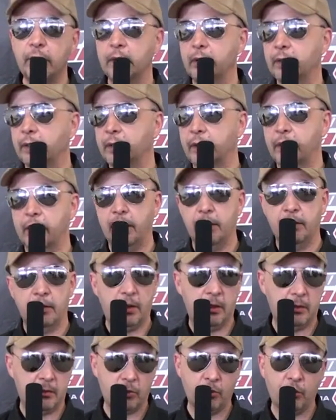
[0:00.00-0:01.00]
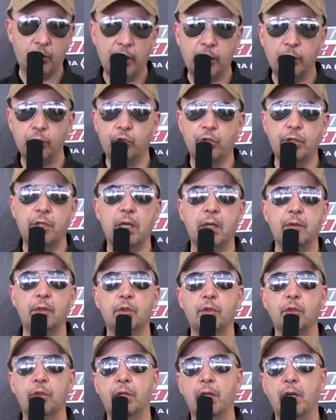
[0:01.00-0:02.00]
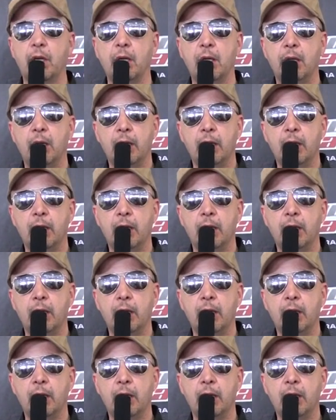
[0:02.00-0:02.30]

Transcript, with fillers: eh, che ah, sono reduci dalla vittoria